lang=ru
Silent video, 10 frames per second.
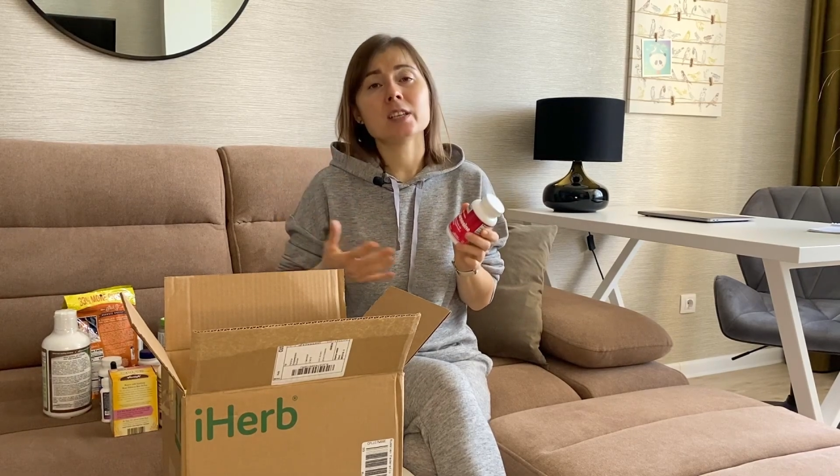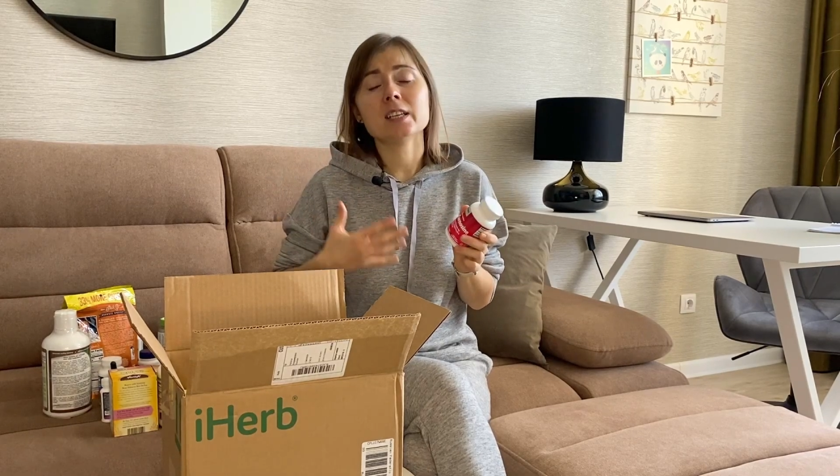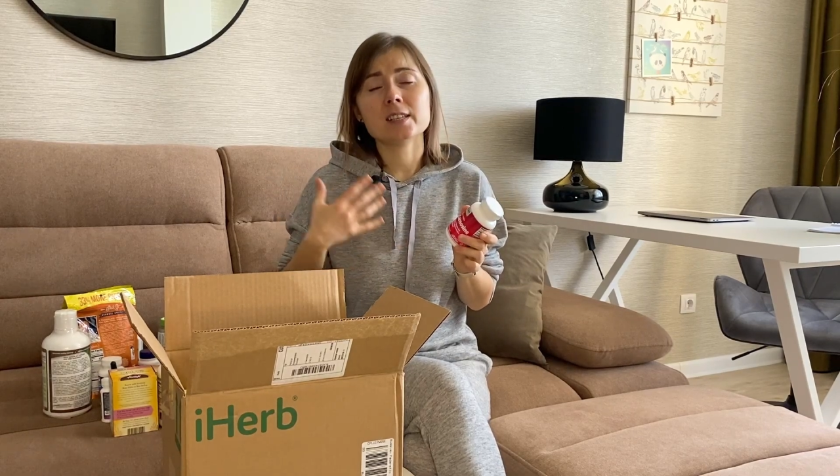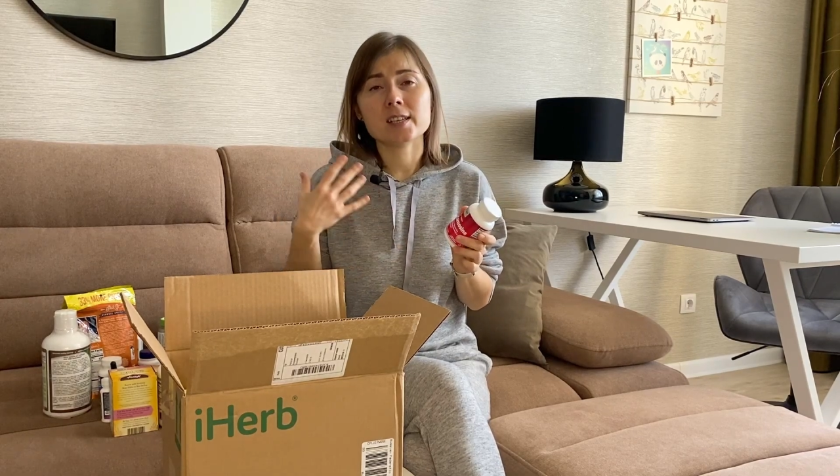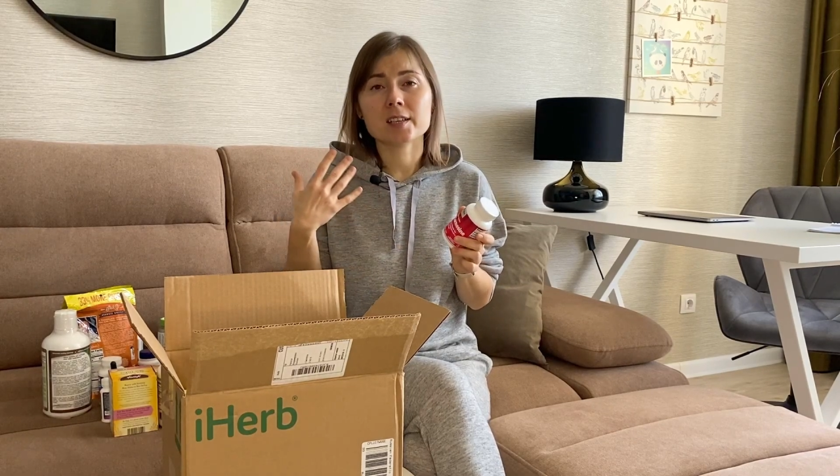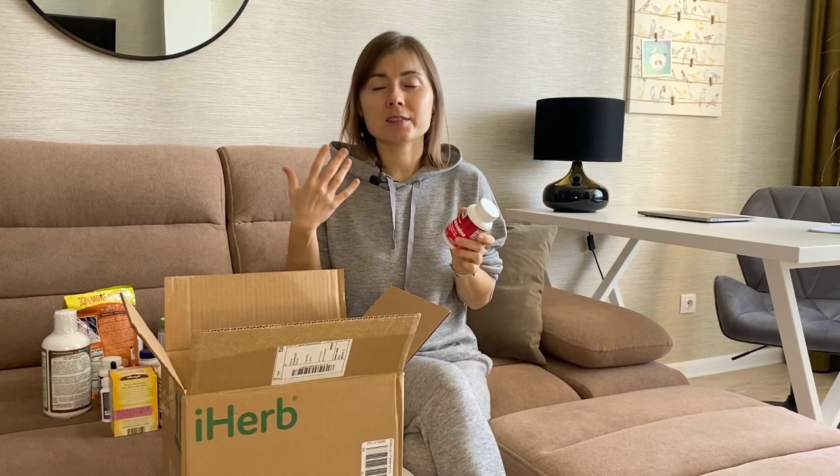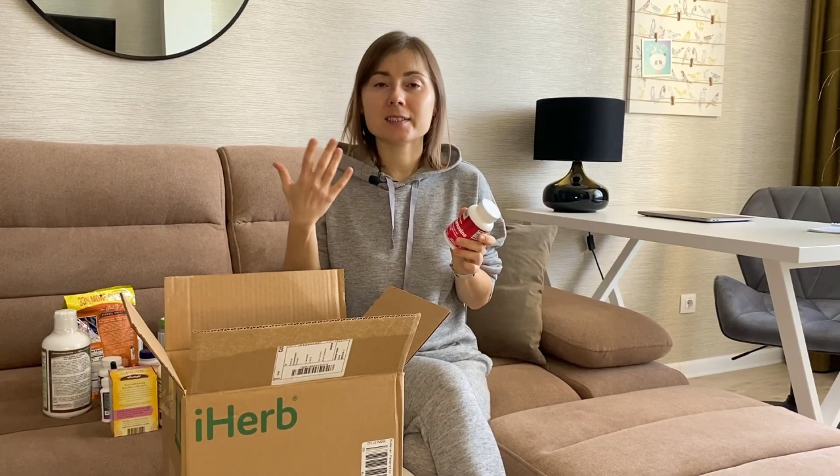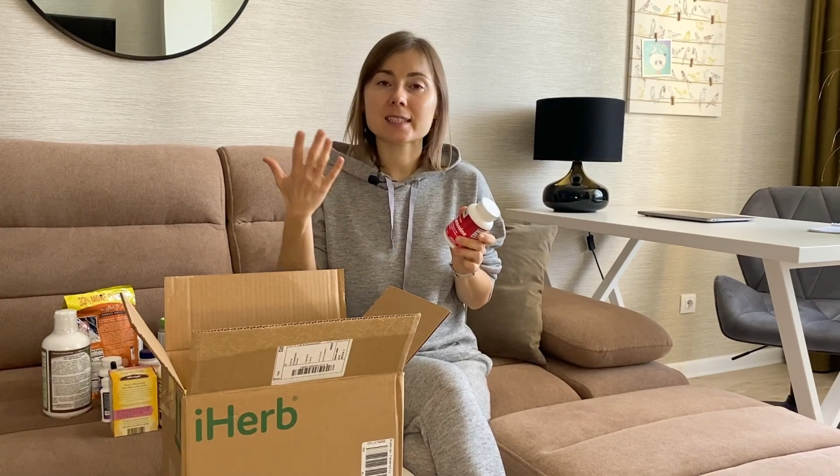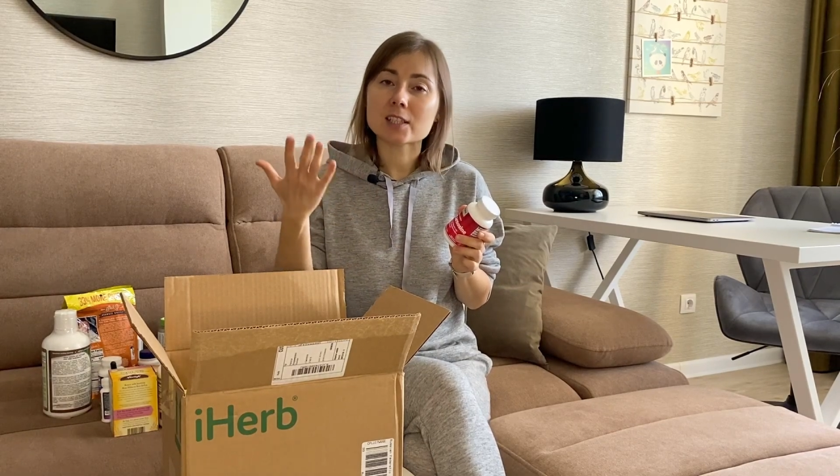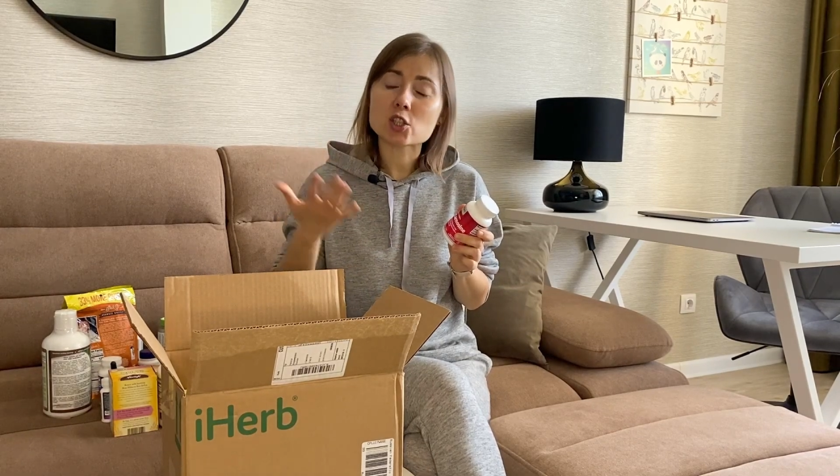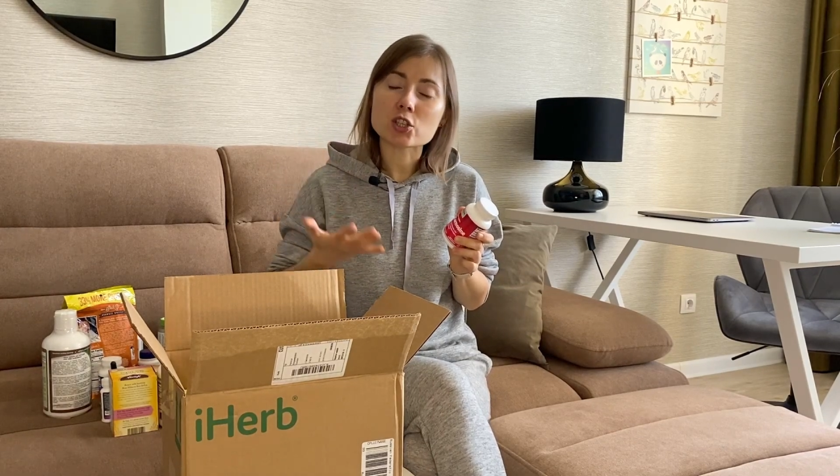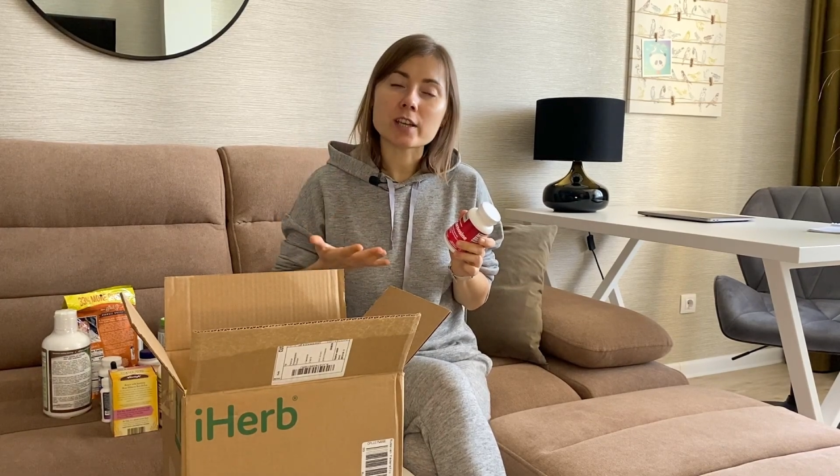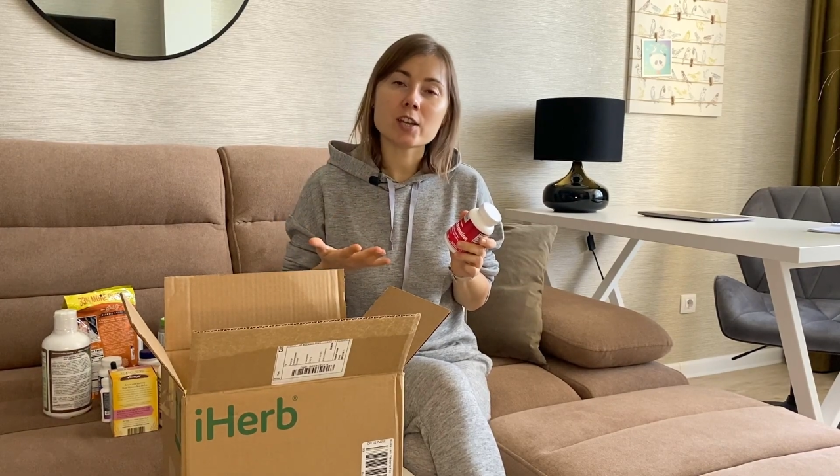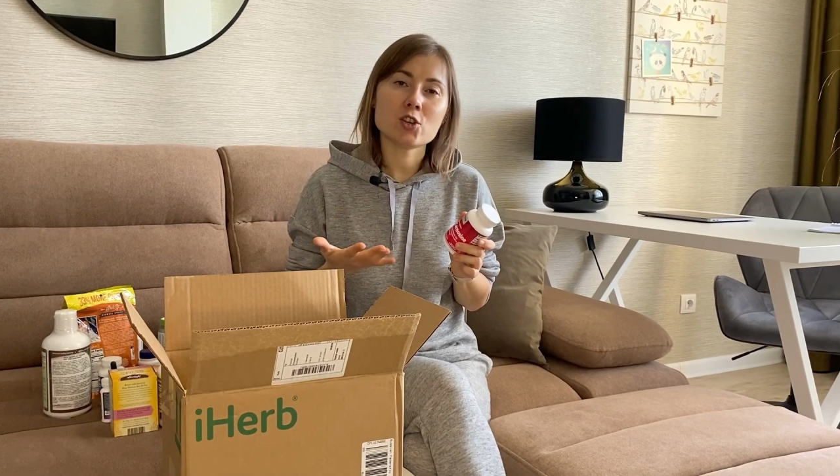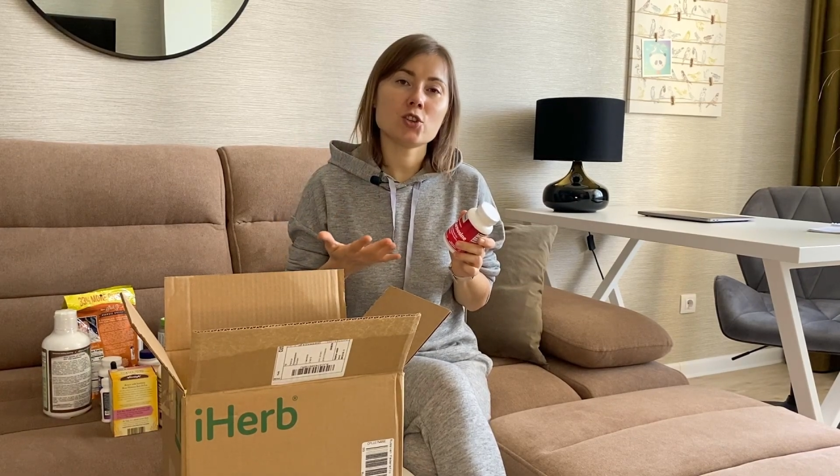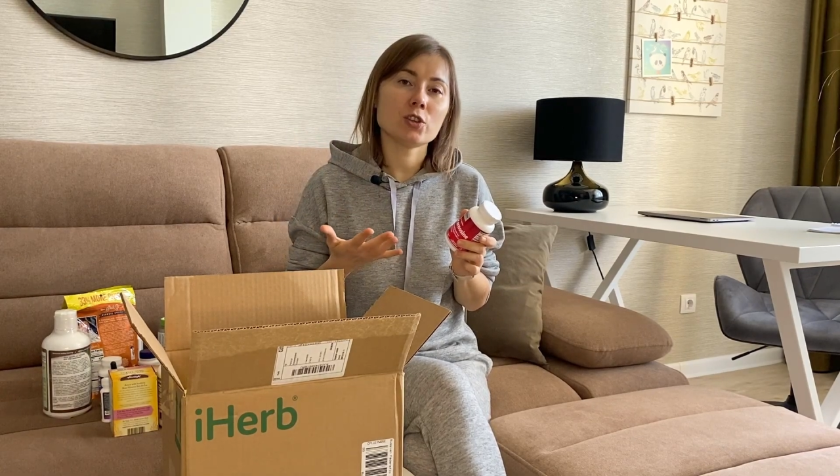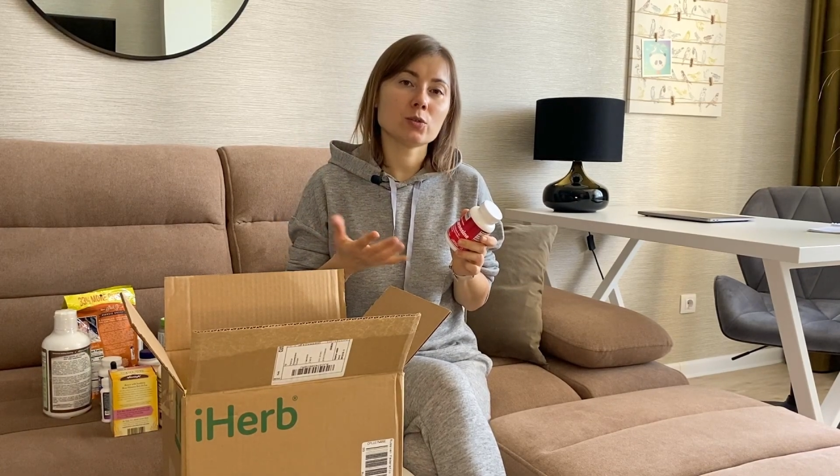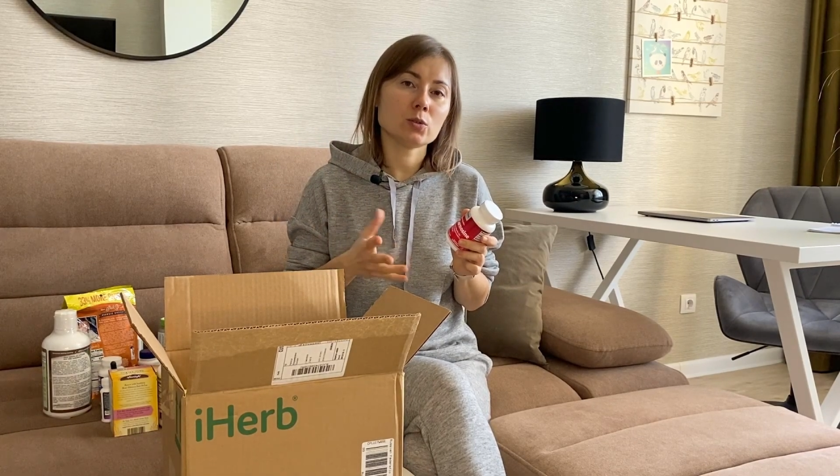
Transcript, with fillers: регенерироваться кишечник,